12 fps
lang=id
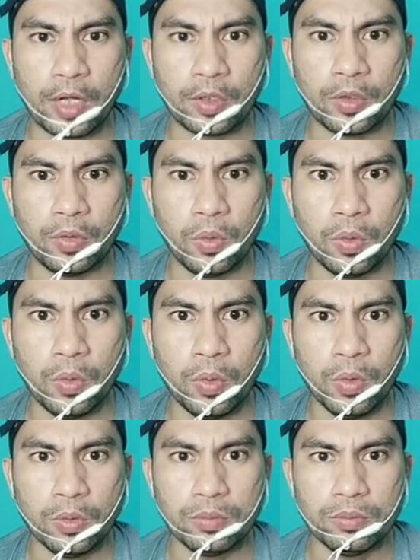
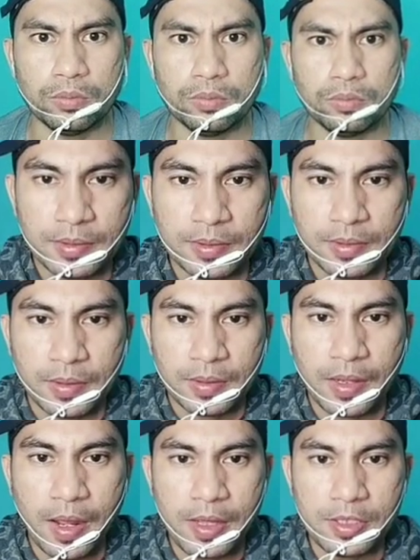gendut.
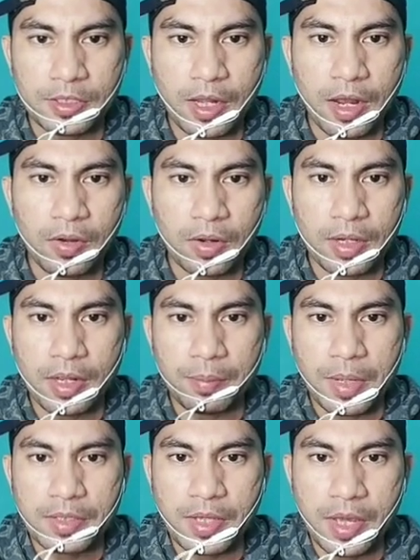Guys, kalau
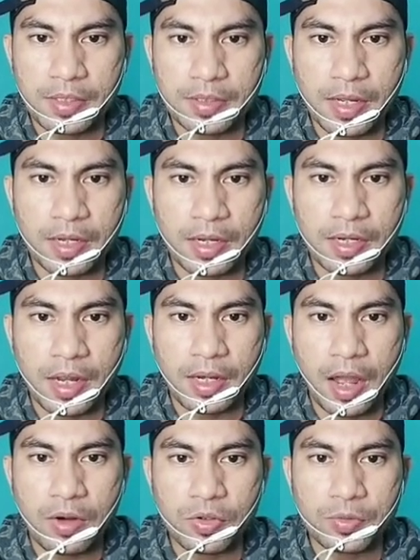kalian masih SD, kalian
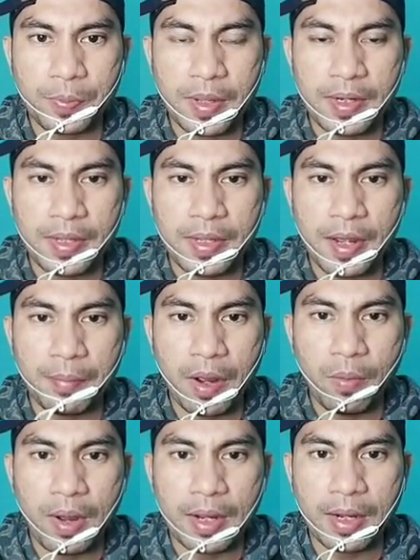harus pilih yang
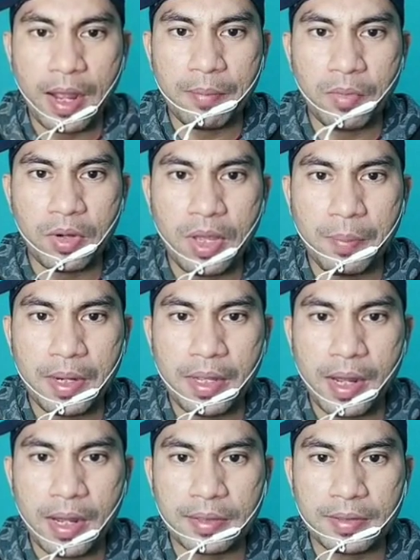bawah, nggak boleh
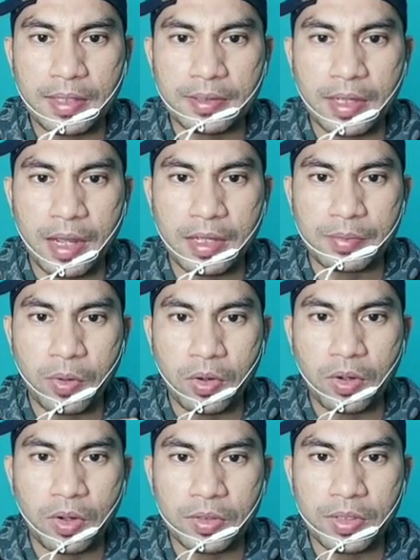pilih yang atas guys.
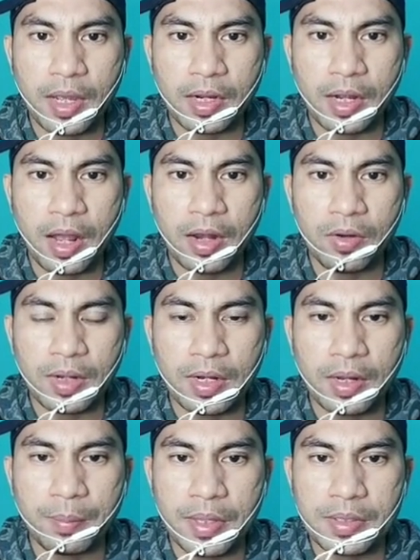Pokoknya kalau
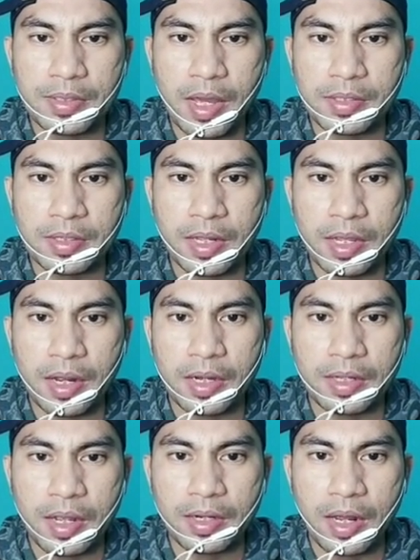kalian masih SD,
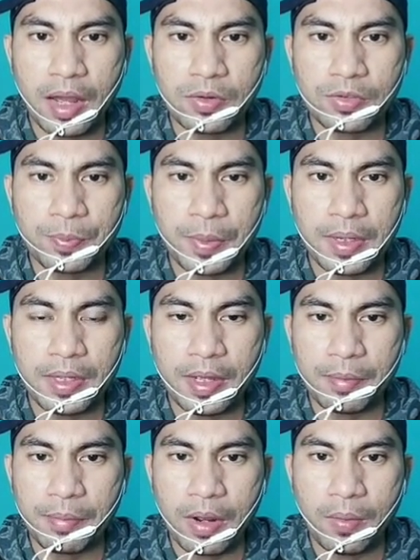kalian harus pilih
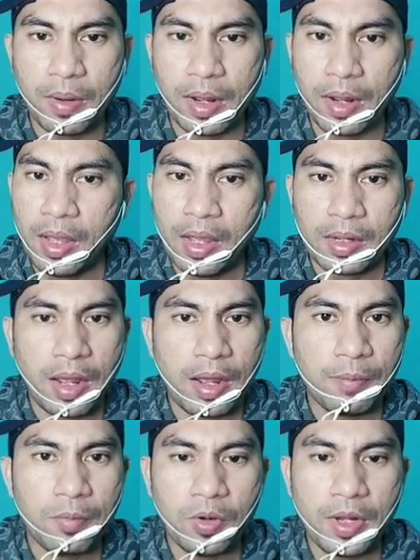yang bawah,
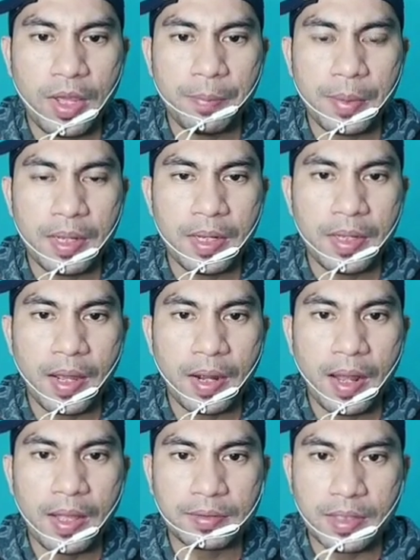nggak boleh pilih
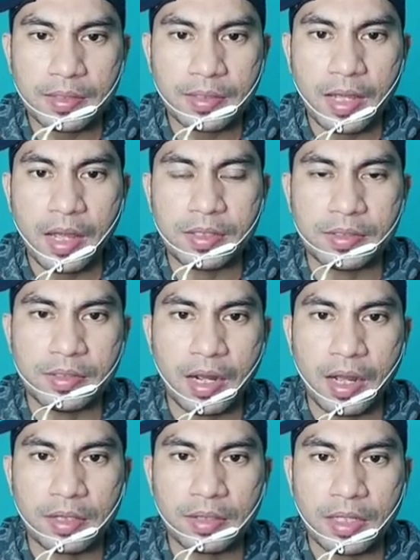yang atas guys.
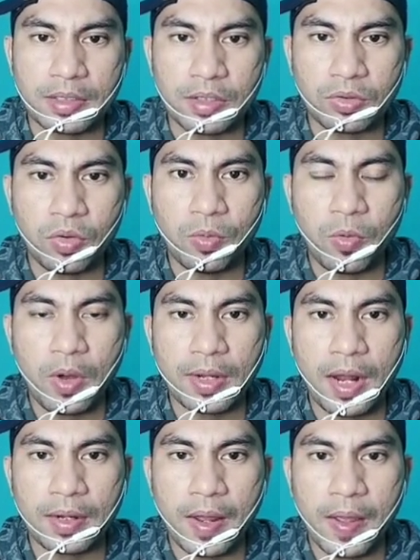Yang atas itu buat
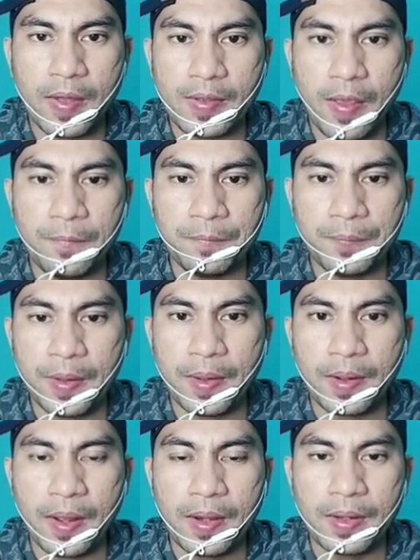anak
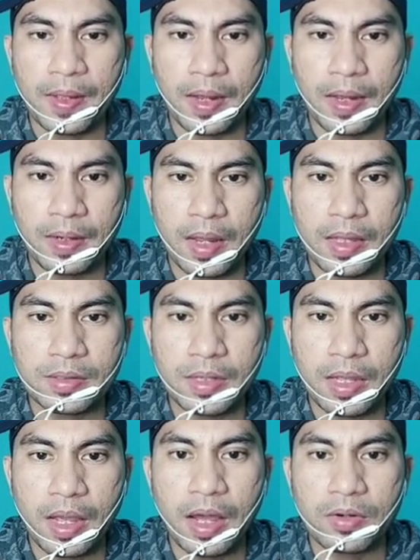SMP. Kalian anak
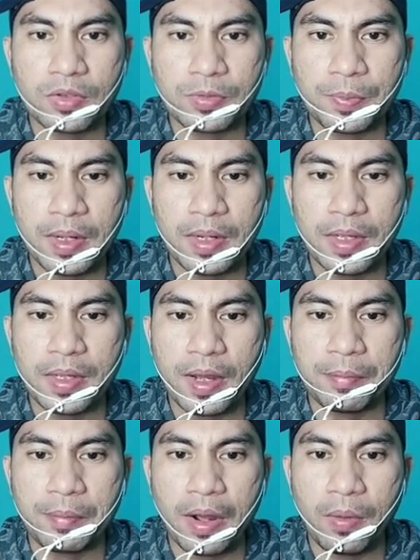SD harus pilih
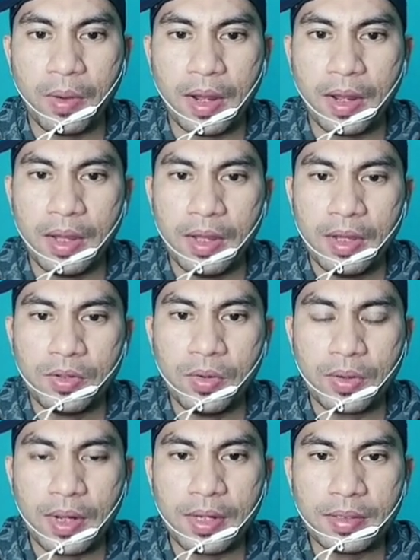yang bawah.
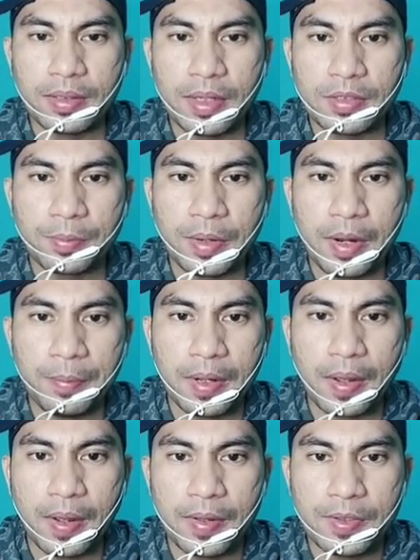Yuk, kalian kelas berapa
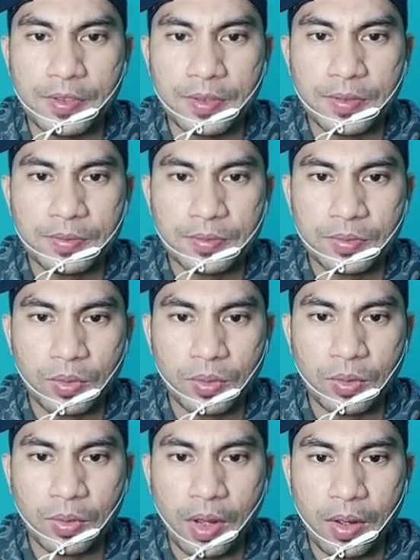guys? Tuh,